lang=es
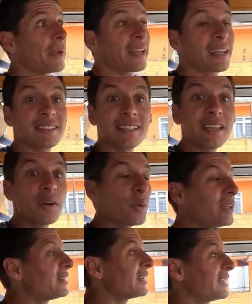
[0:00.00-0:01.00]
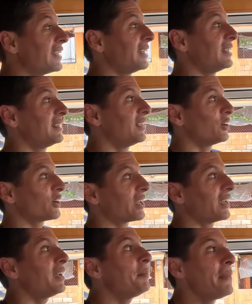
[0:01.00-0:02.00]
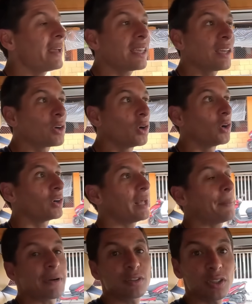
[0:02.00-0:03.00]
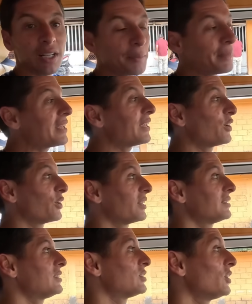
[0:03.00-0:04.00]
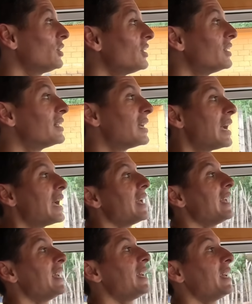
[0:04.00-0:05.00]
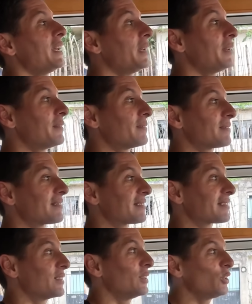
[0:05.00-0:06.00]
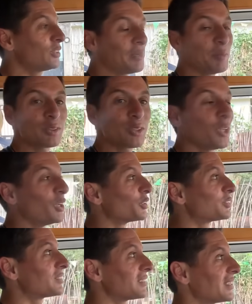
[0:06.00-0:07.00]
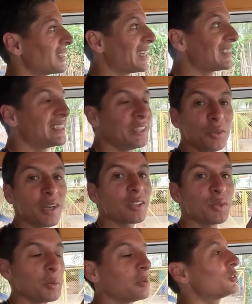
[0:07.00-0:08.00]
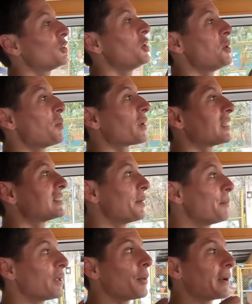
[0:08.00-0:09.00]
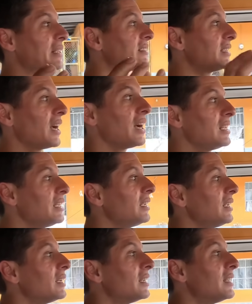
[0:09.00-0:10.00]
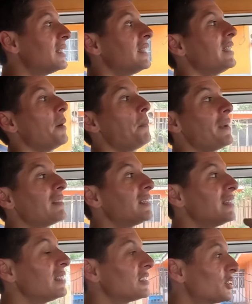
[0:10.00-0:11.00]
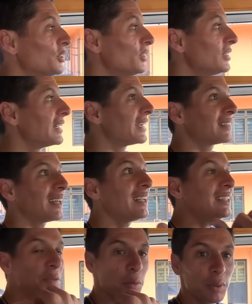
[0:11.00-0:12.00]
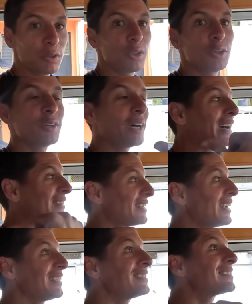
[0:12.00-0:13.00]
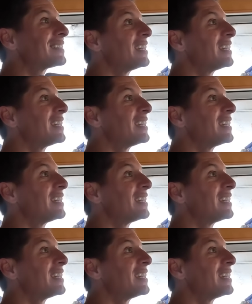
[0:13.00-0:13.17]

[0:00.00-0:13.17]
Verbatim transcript: para que se den cuenta de, lo que es México, de las personas de México y qué sé yo, eh, no estamos solos y casi nunca estuvimos solos porque siempre aparecía alguien y aparte de eso, está en este momento atrás